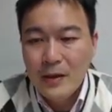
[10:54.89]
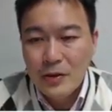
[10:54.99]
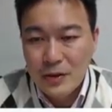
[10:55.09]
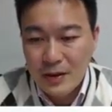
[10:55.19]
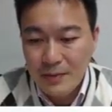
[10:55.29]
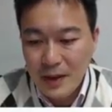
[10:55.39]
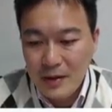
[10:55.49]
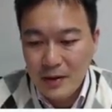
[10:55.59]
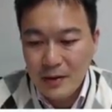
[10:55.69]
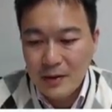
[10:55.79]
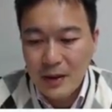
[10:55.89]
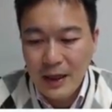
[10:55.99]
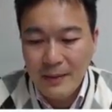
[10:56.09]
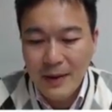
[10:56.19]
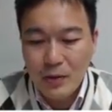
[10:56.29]
就这边用
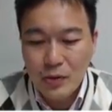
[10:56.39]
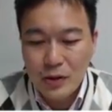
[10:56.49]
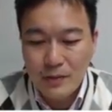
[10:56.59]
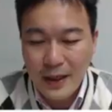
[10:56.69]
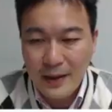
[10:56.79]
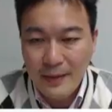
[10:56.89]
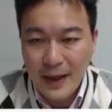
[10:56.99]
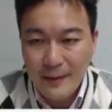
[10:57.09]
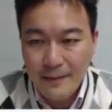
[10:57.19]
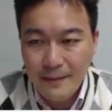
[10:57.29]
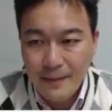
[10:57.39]
两百五十 mega 帕，